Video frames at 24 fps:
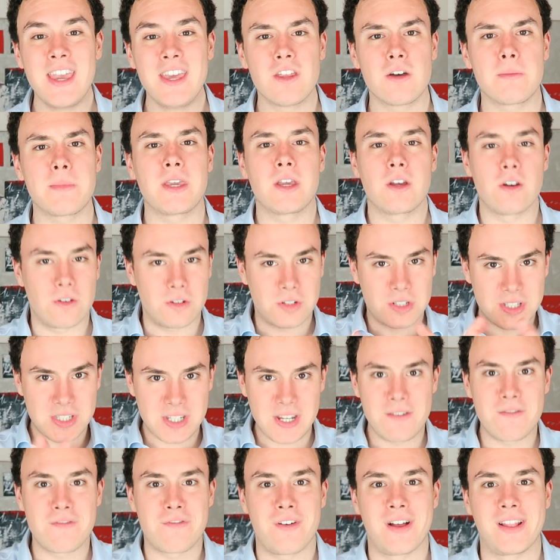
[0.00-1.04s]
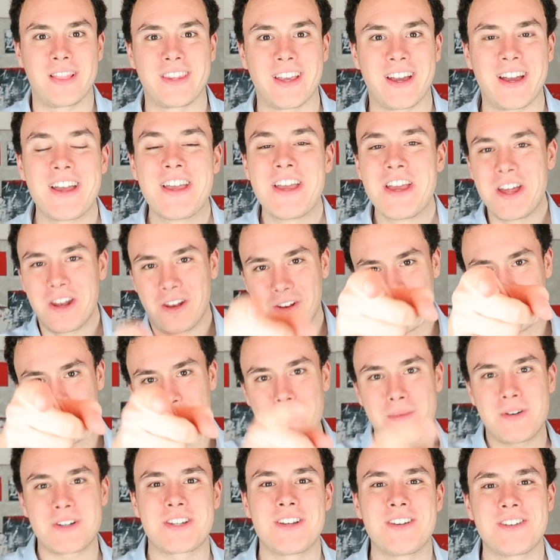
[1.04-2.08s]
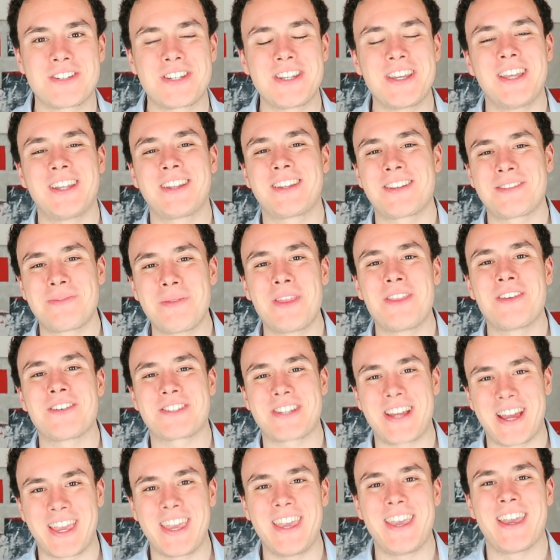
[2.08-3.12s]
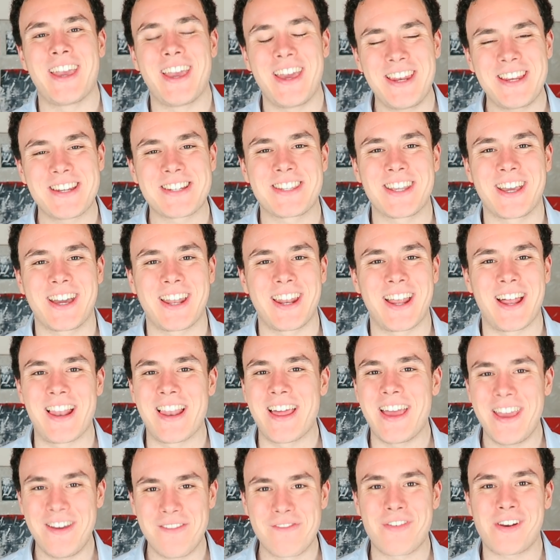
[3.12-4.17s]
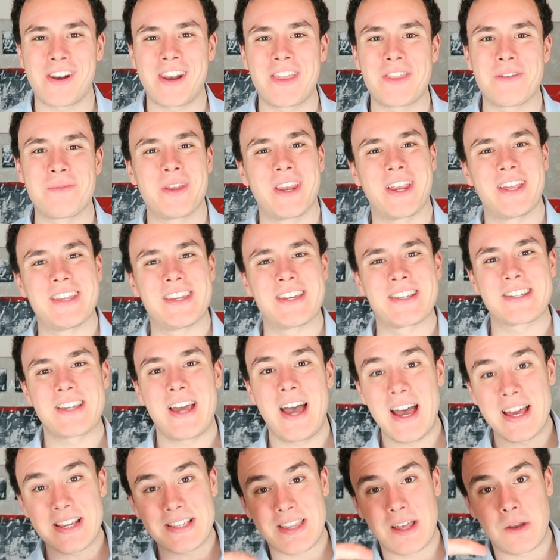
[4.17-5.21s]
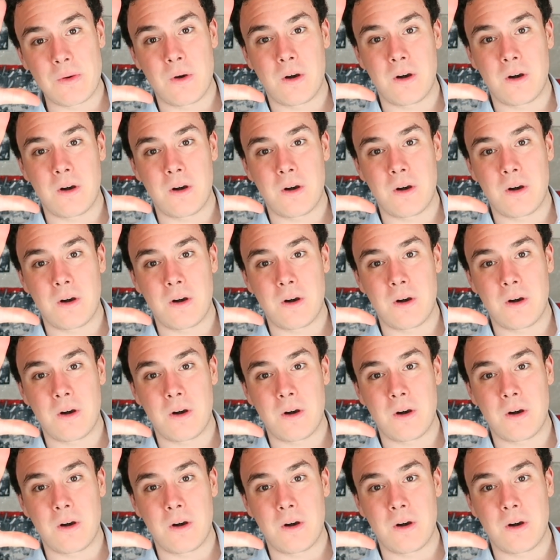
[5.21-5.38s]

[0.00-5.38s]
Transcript: y domingo, sin falta. Nos vemos en los siguientes vídeos aquí, en este canal, en Fernando Miralles. ¡Hasta